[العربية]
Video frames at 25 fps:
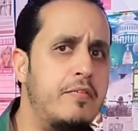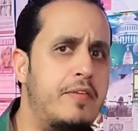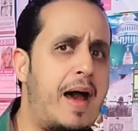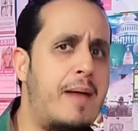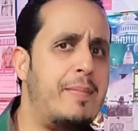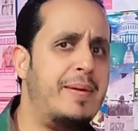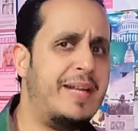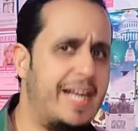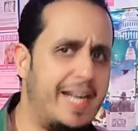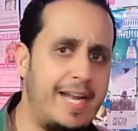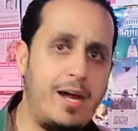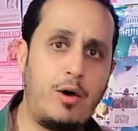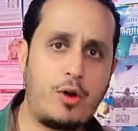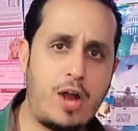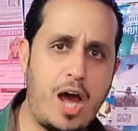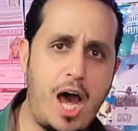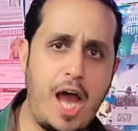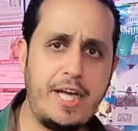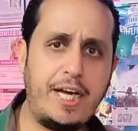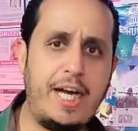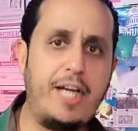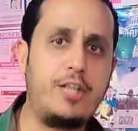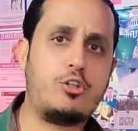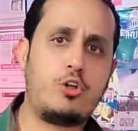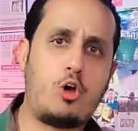فمن هنا
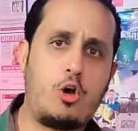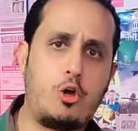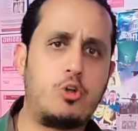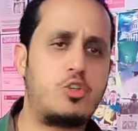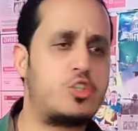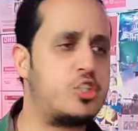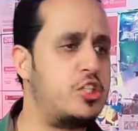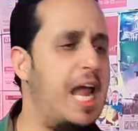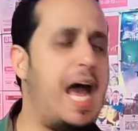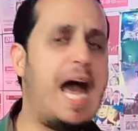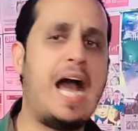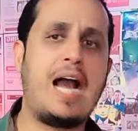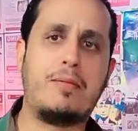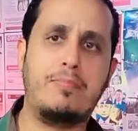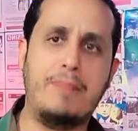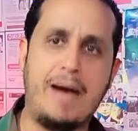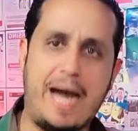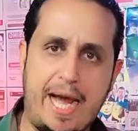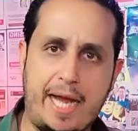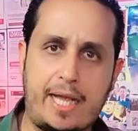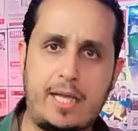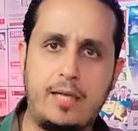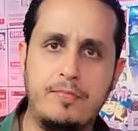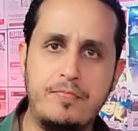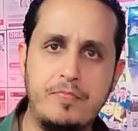ورايح تخرج سلاحك
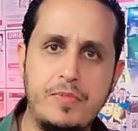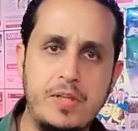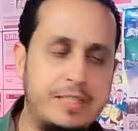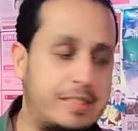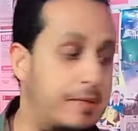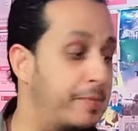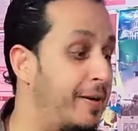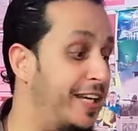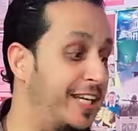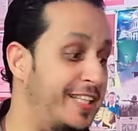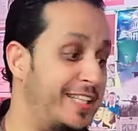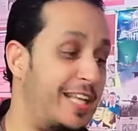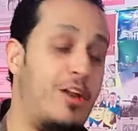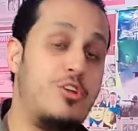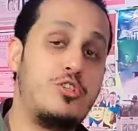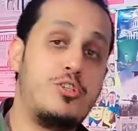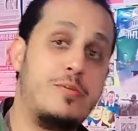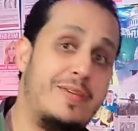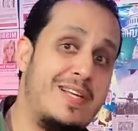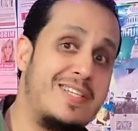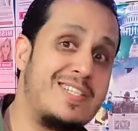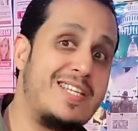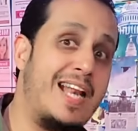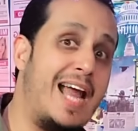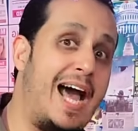معك طبعا احنا لو
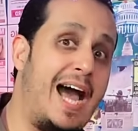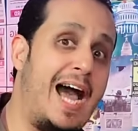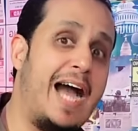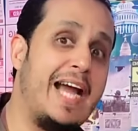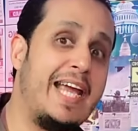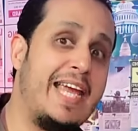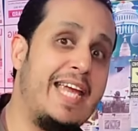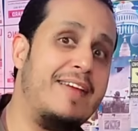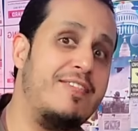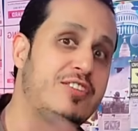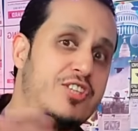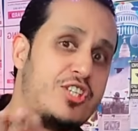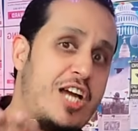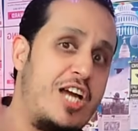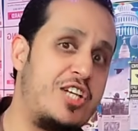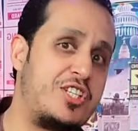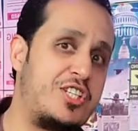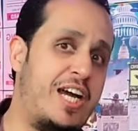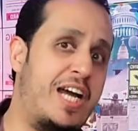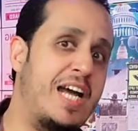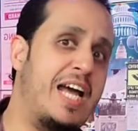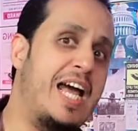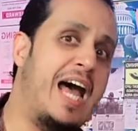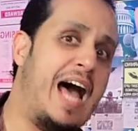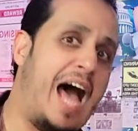جبنا سلاح حقيقي
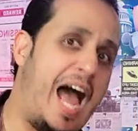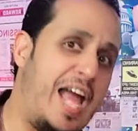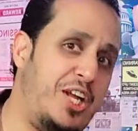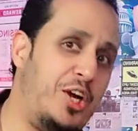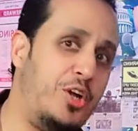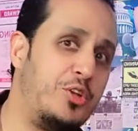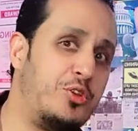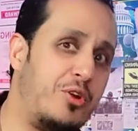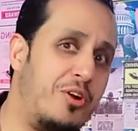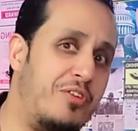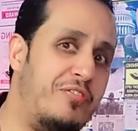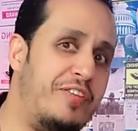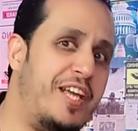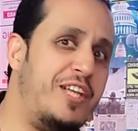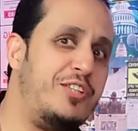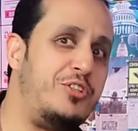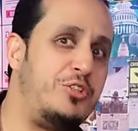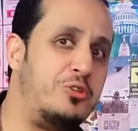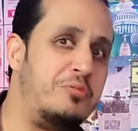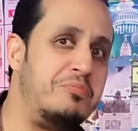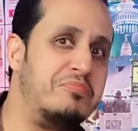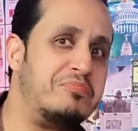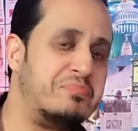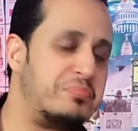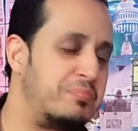بالشاشه هيحضروا
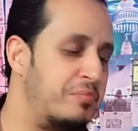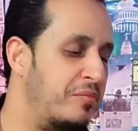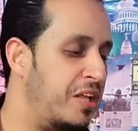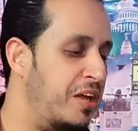الفيديو